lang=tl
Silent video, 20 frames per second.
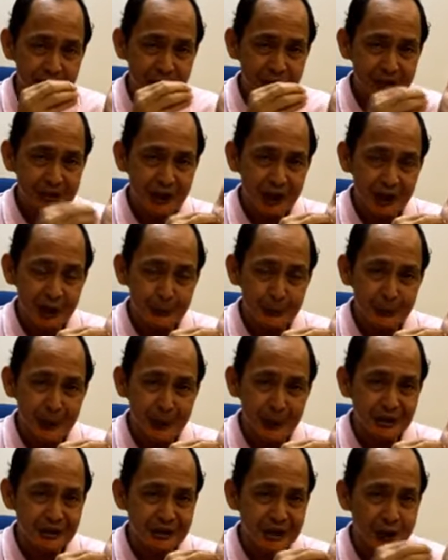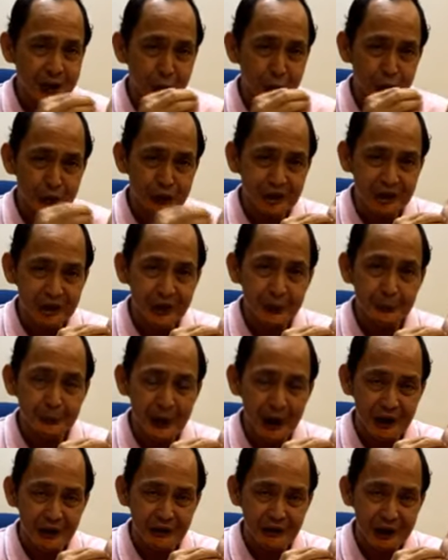Tail biting or ear
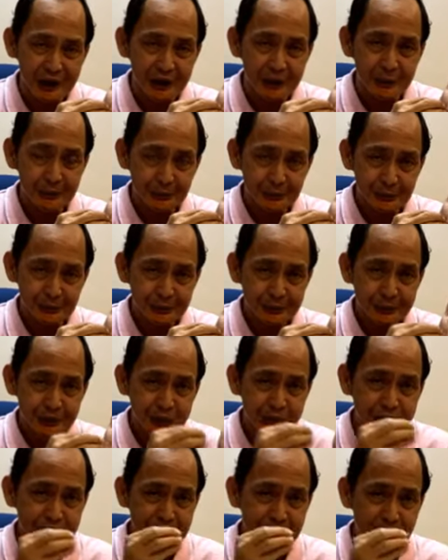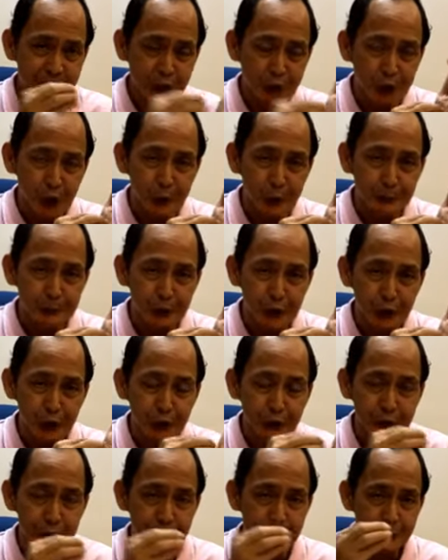biting is a
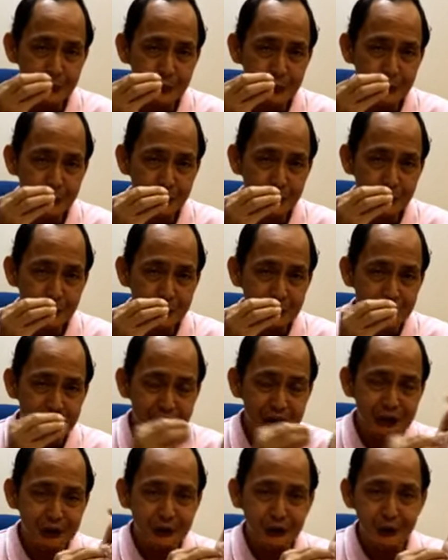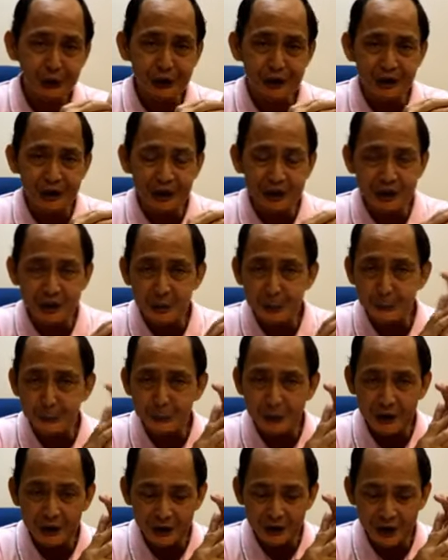common injury in
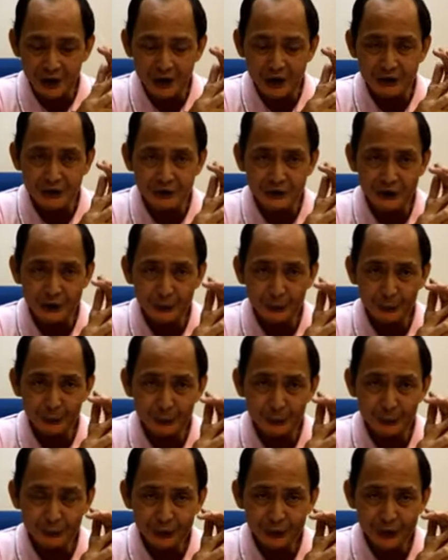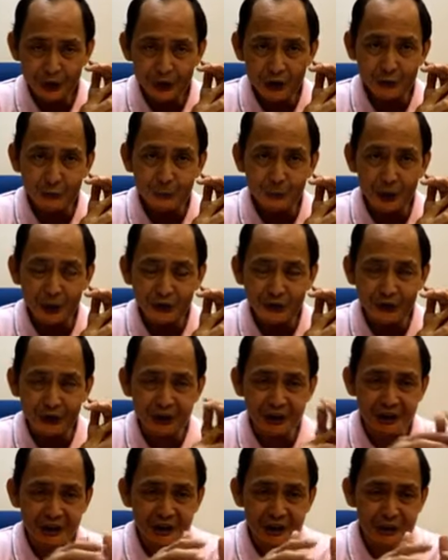piglets
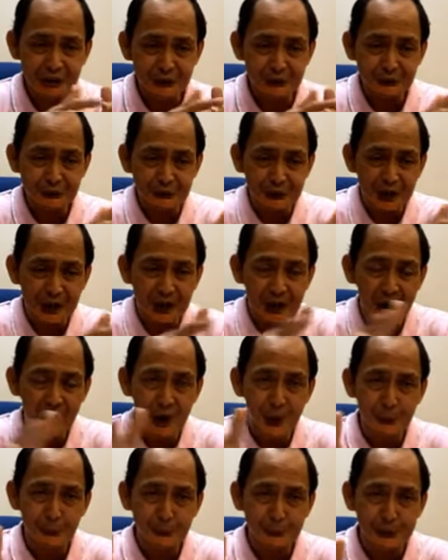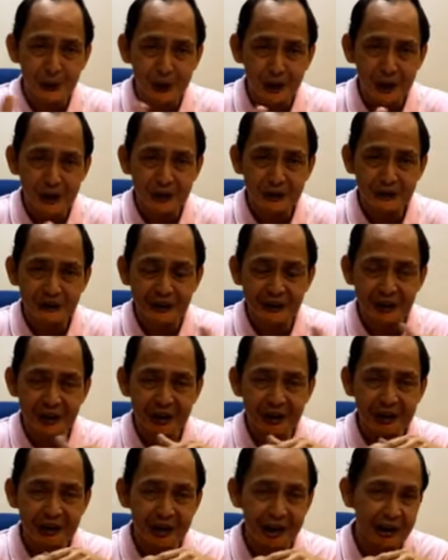especially if they are placed
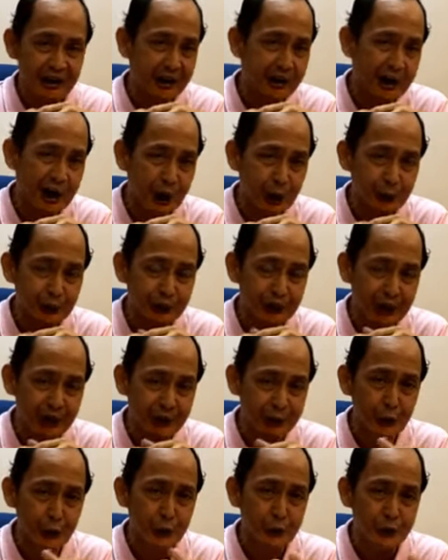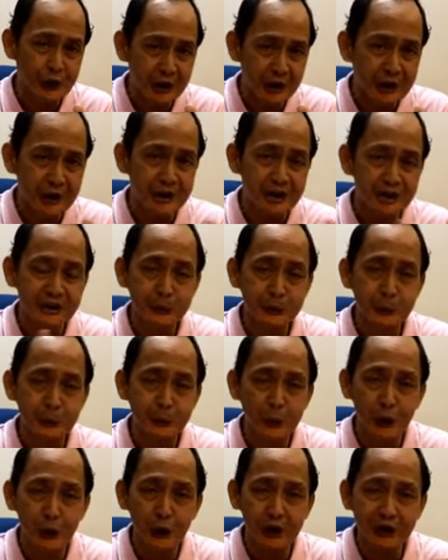in a crowded or a
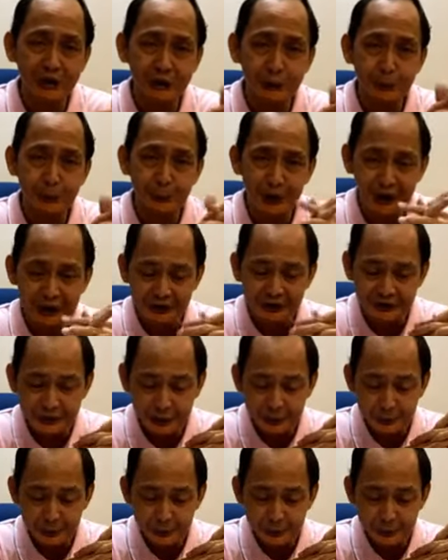small space,